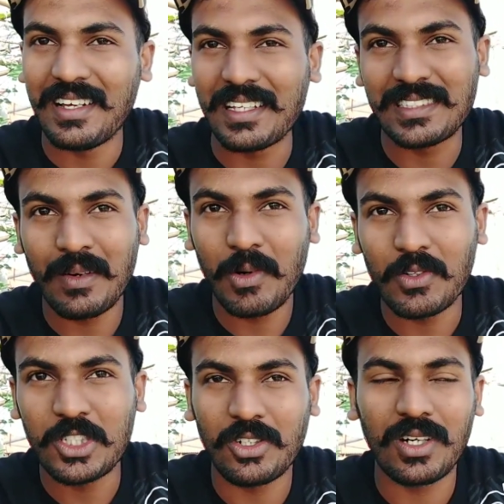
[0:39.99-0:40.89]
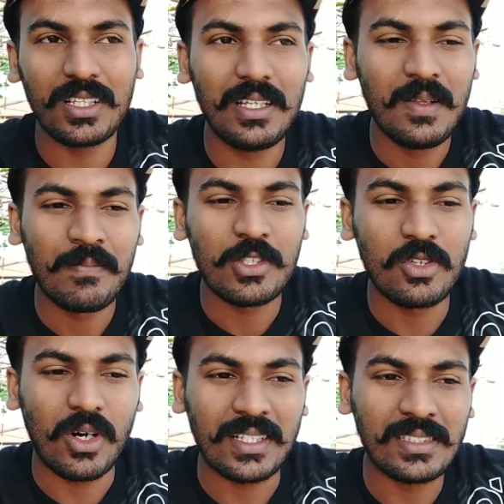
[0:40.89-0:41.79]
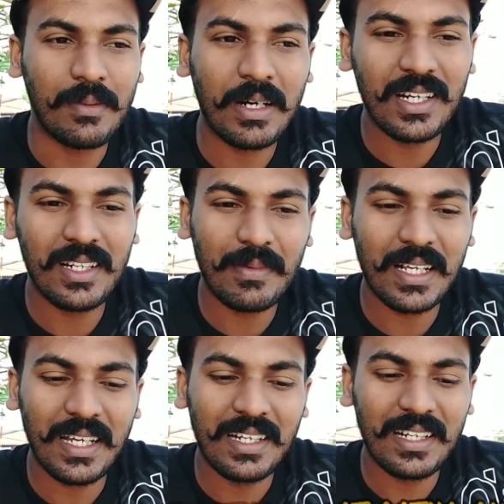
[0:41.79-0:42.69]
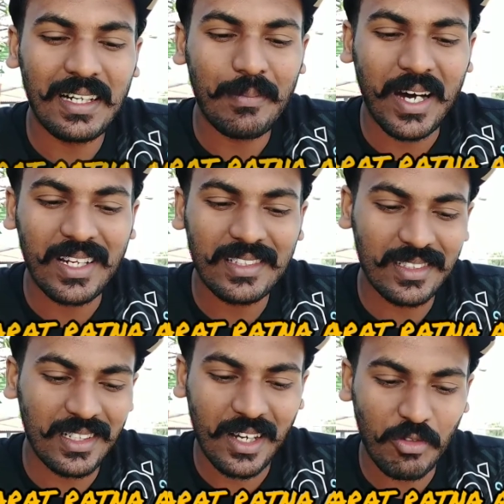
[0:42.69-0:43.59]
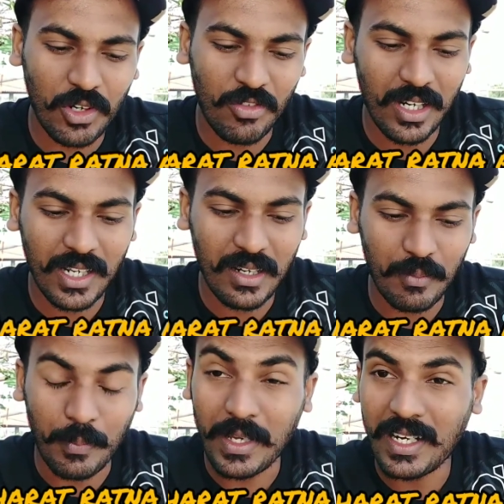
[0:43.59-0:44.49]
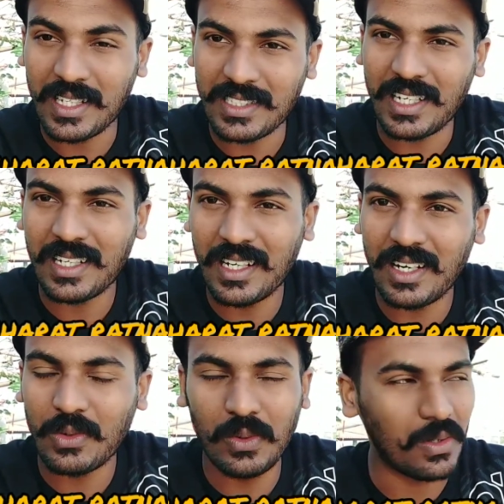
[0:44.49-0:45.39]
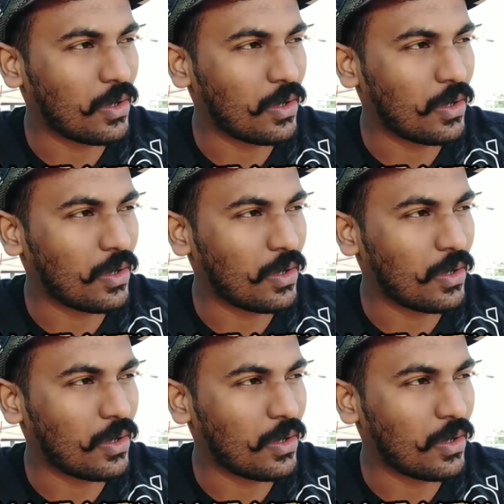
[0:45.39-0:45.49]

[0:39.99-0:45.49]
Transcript: ఎగ్జామ్లో వచ్చి ఉంటుంది సో అస్సాం అంటేనే మనకి ఏంటంటే భారతరత్న అవార్డ్ విన్నర్ భూపేన్ హజారికా గారు